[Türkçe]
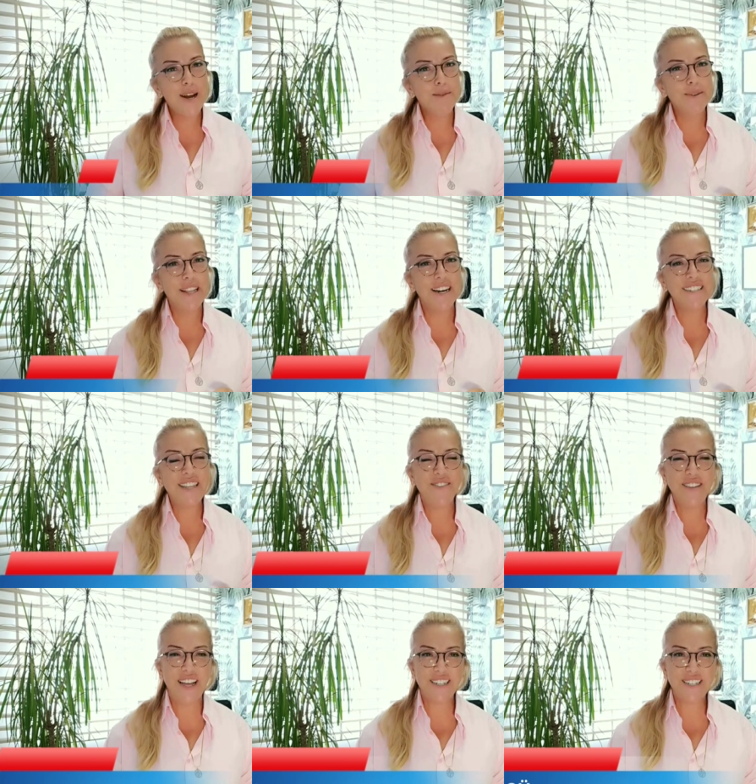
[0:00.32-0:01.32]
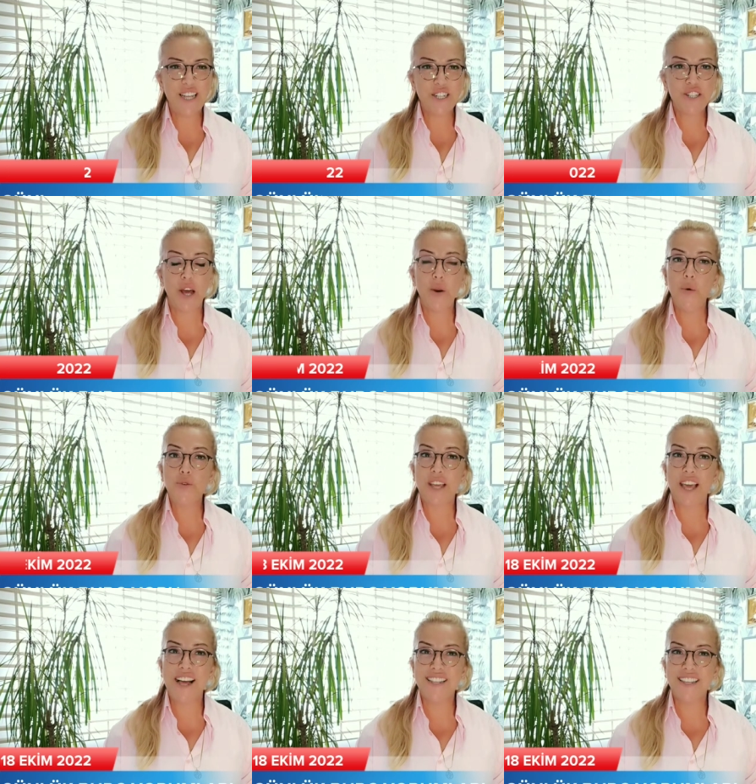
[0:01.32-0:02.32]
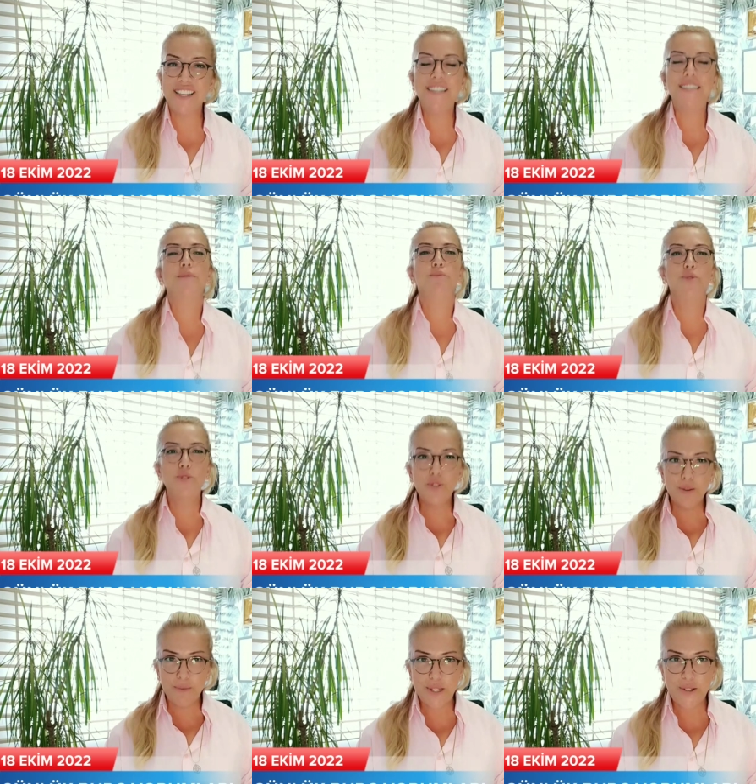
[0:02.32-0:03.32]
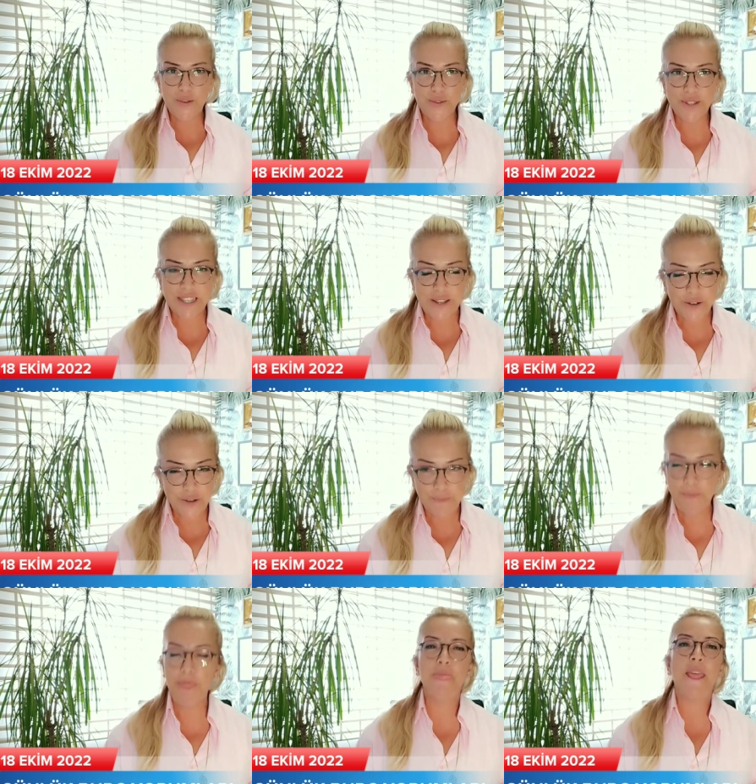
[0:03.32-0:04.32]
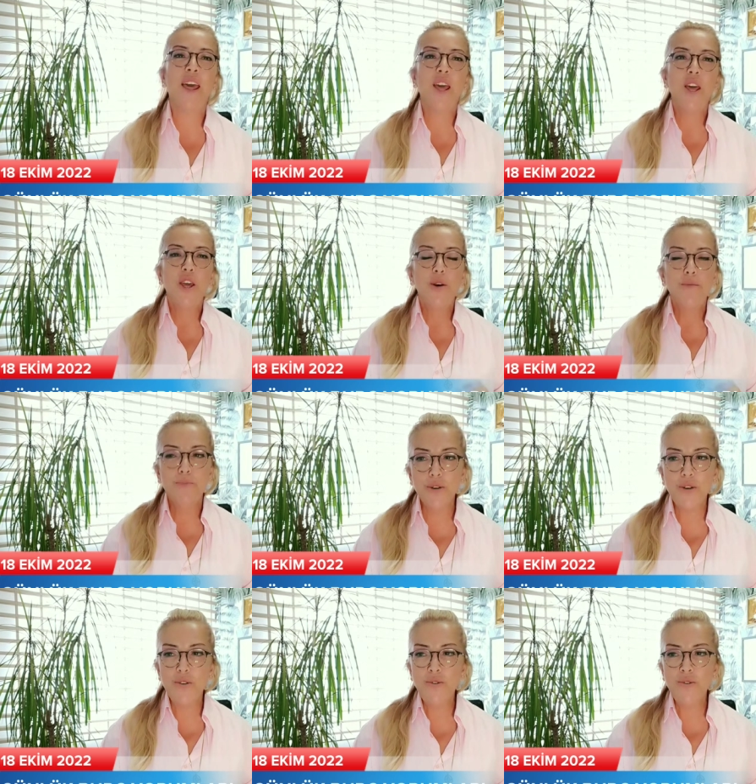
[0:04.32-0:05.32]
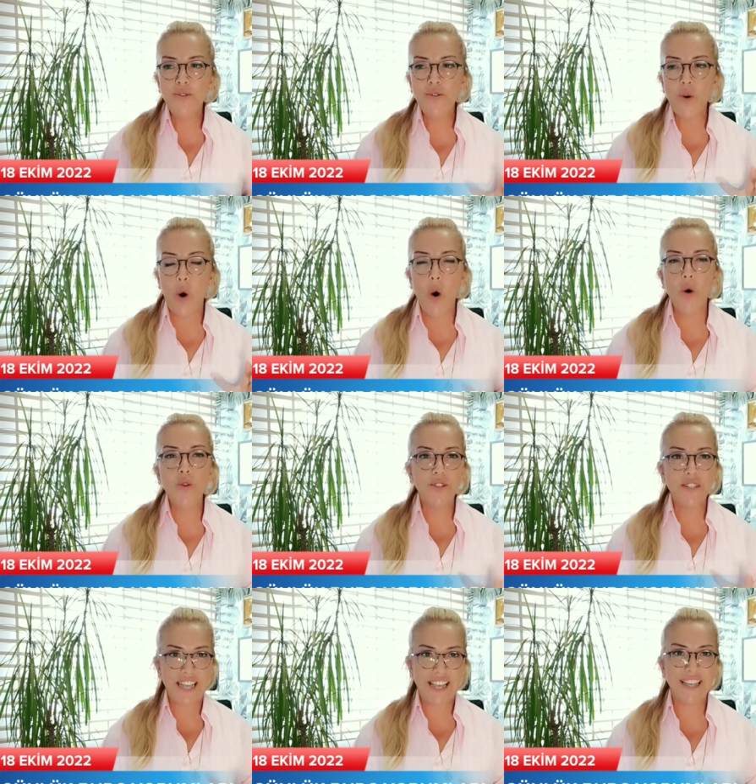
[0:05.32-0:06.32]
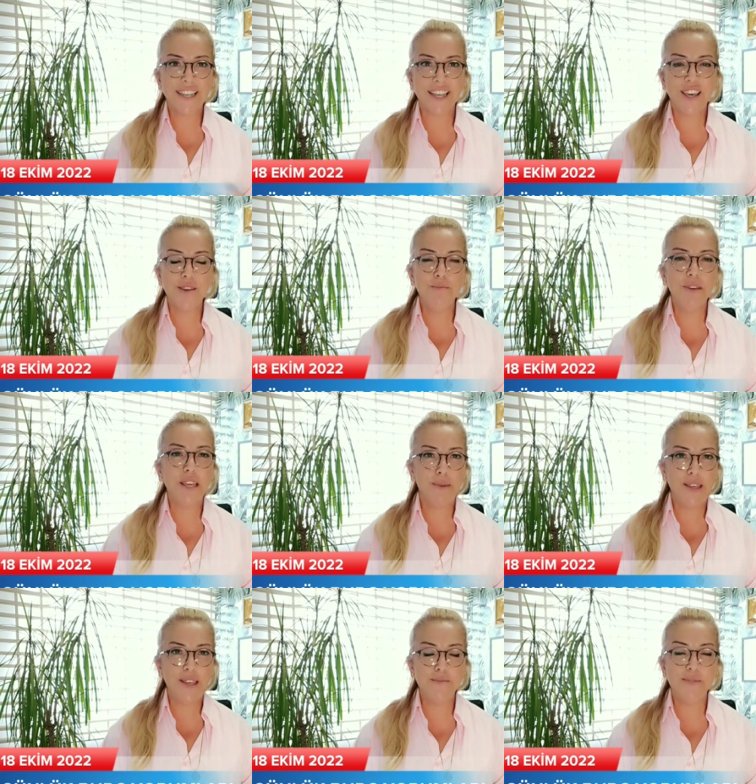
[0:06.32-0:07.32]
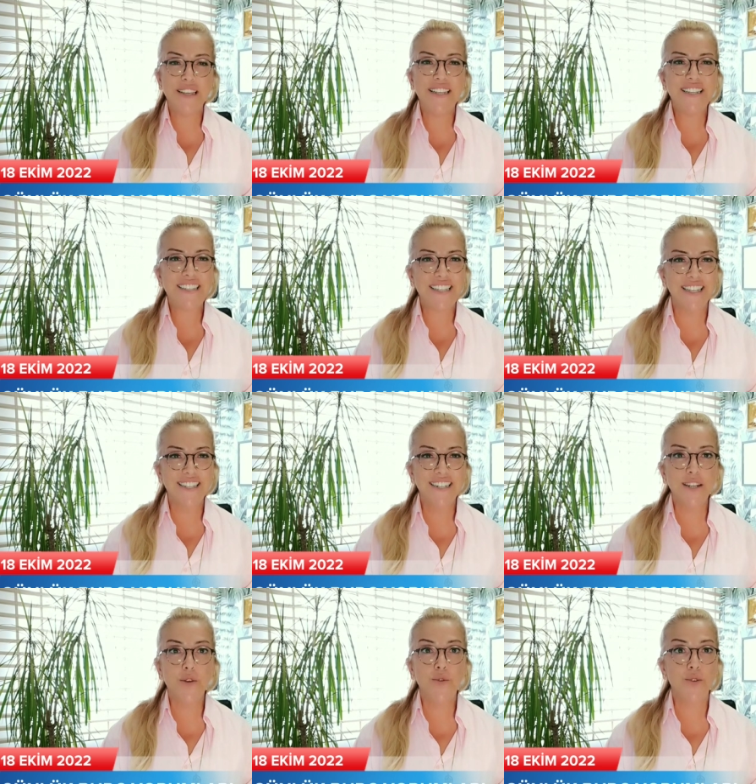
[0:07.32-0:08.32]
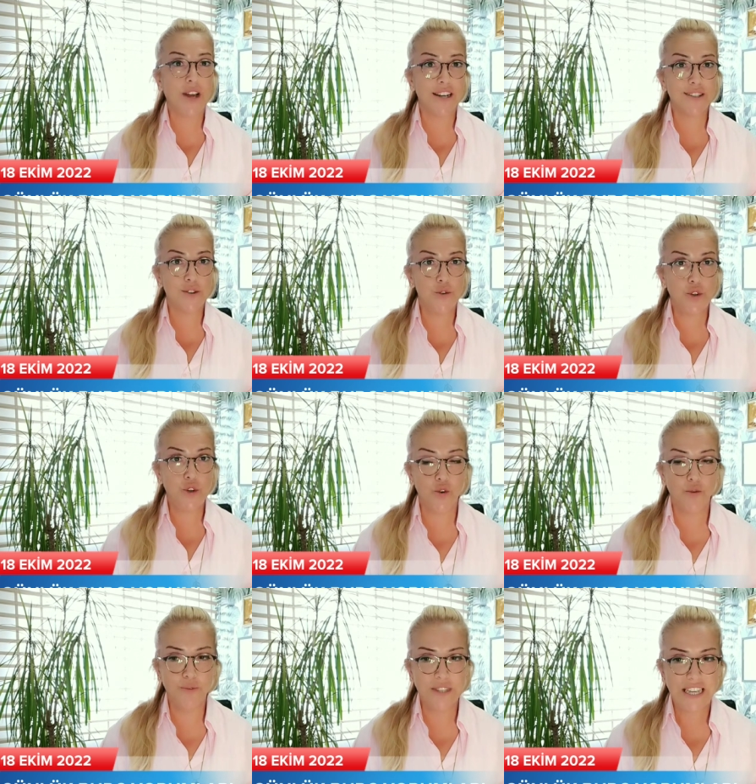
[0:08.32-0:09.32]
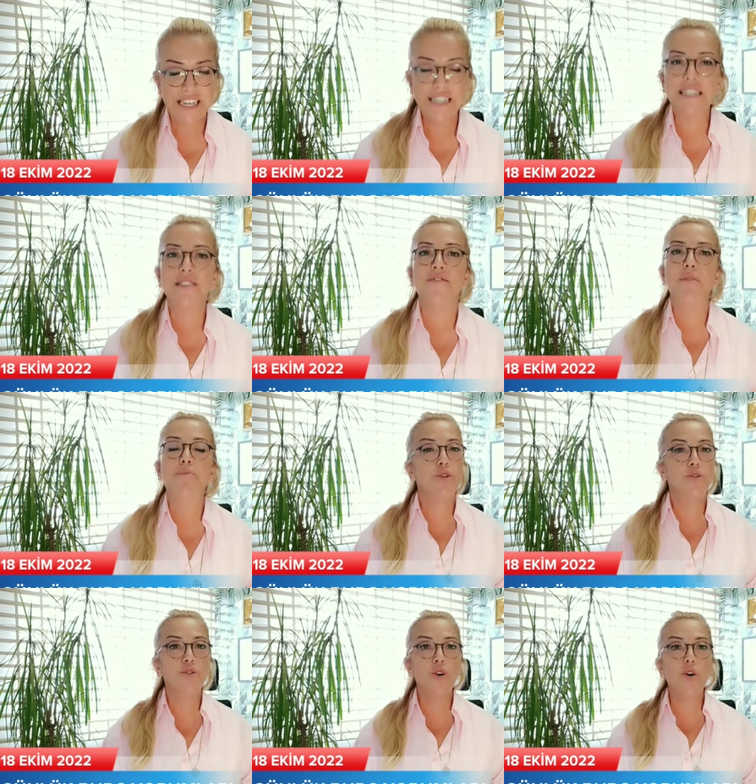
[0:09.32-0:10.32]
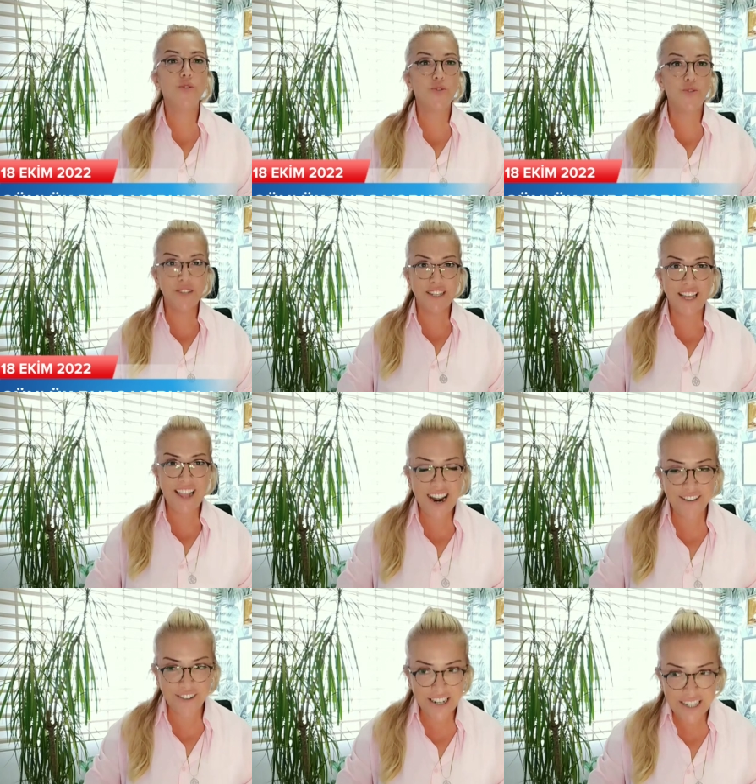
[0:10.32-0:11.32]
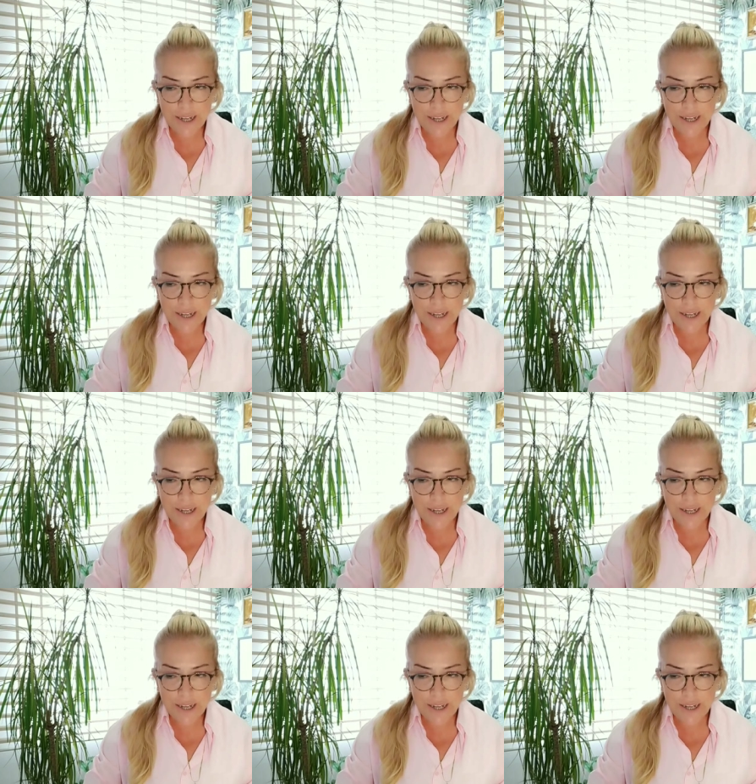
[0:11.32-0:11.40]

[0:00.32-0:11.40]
Merhabalar sevgili arkadaşlar, hoş geldiniz. Mutlu bir gün diliyorum. Bugün 18 Ekim 2022 Salı günlük astroloji yorumundayız. Ve bugün gökyüzünde neler var?